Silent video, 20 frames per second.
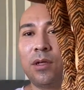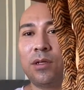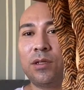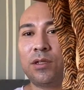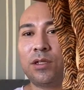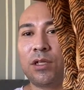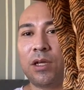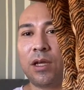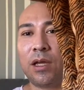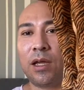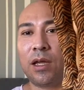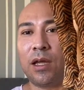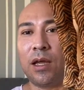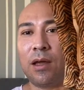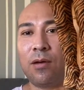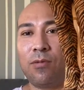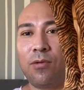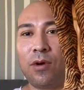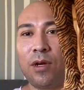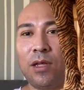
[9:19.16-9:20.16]
Chequen qué
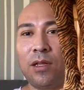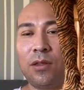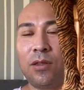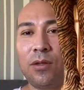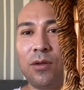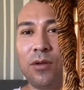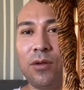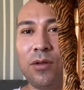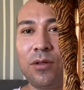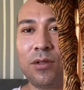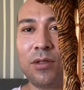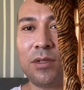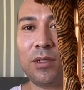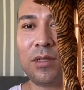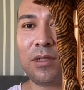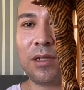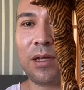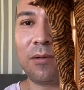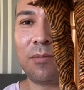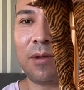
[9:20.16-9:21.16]
bonito
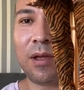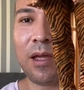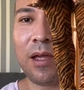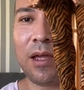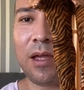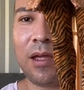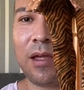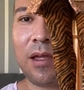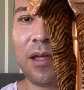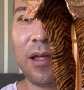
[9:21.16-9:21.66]
se ve.